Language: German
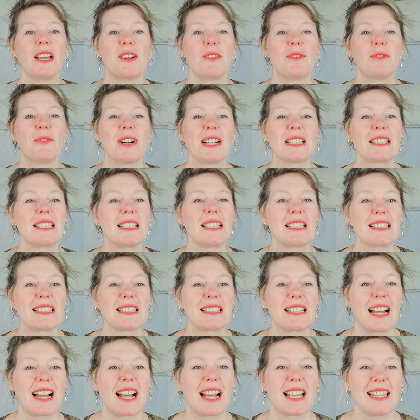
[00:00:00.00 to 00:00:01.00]
was jetzt
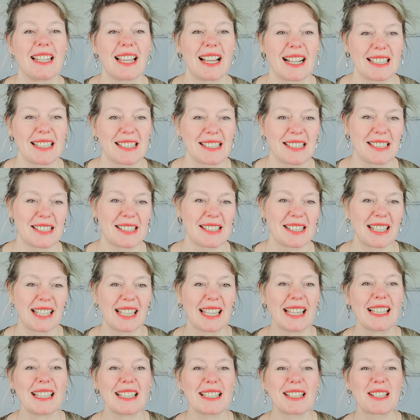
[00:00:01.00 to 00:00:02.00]
daran der ganze
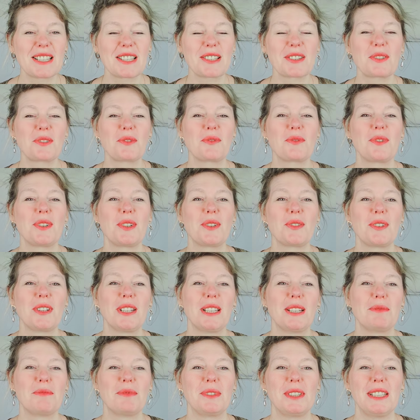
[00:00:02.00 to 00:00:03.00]
Trick ist und wie du
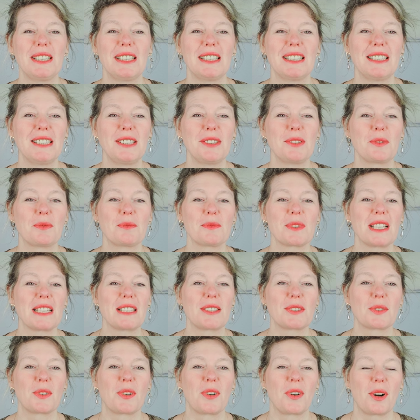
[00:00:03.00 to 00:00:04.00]
eben hier in die
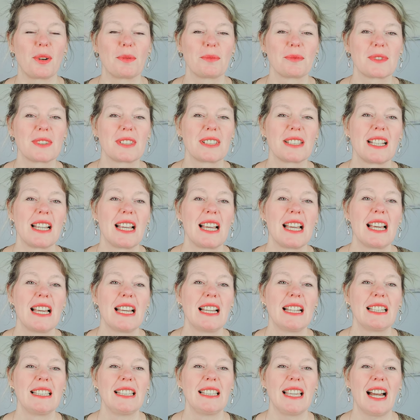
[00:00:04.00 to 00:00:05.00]
Umsetzung kommst.
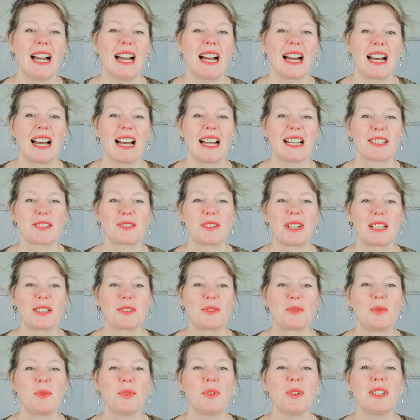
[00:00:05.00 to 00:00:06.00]
Ja, also
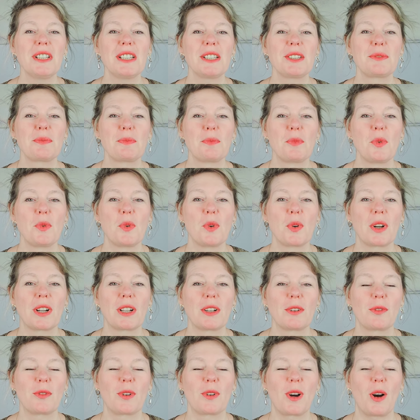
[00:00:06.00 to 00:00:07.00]
natürlich mögen
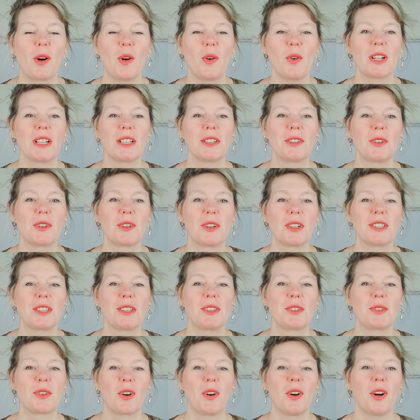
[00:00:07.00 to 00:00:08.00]
Frauen Dirty
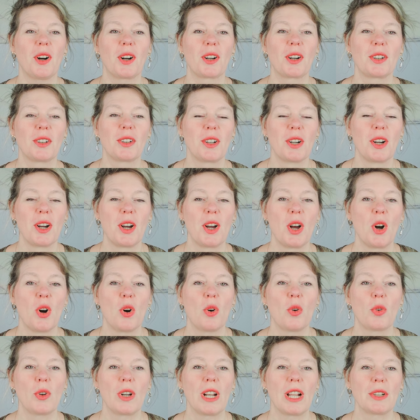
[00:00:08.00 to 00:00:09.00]
Talk
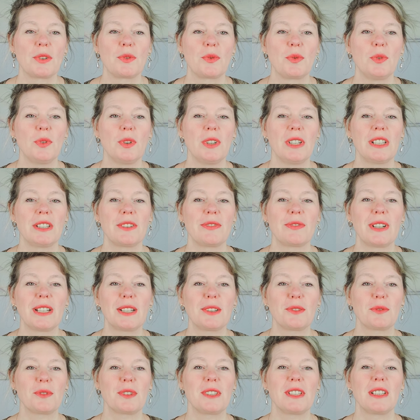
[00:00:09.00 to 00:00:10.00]
und natürlich,
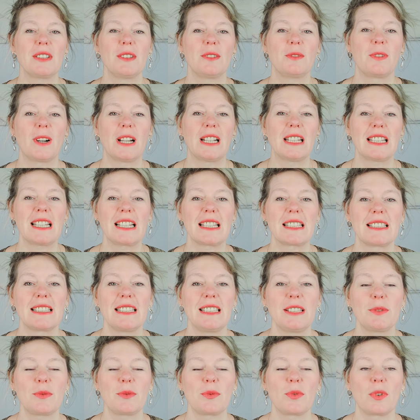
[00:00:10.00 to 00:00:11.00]
wenn du dir die
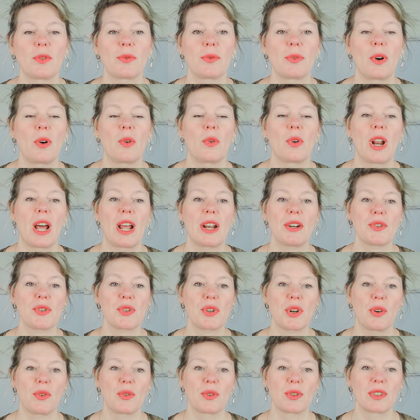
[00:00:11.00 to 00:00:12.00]
Fantasien von Frauen
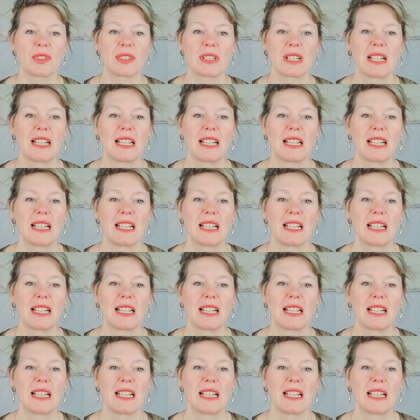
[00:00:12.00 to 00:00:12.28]
anschaust,